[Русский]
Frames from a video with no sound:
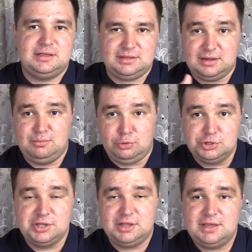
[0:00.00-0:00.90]
это
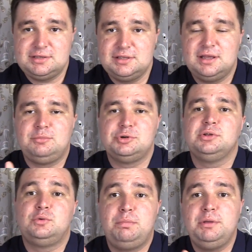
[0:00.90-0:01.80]
можно найти, да,
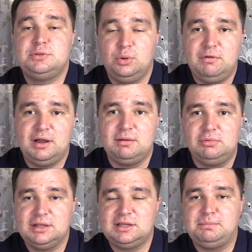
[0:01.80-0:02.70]
можно купить новый
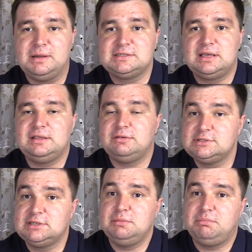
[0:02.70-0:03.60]
аккумулятор поставить, а
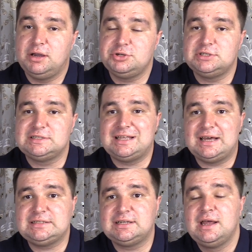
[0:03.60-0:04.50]
вот залипающий
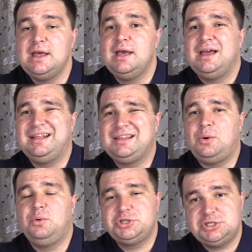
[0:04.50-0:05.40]
стартер, это
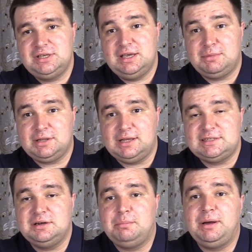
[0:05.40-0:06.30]
очень геморная
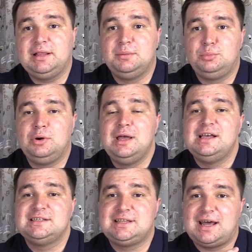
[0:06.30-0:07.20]
тема. Поэтому
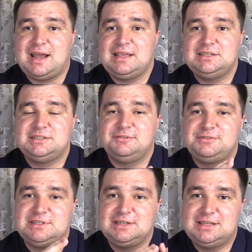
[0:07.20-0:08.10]
старайтесь
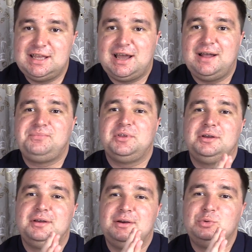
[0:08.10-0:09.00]

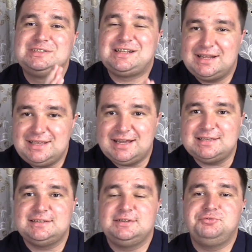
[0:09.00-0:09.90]
всегда устранять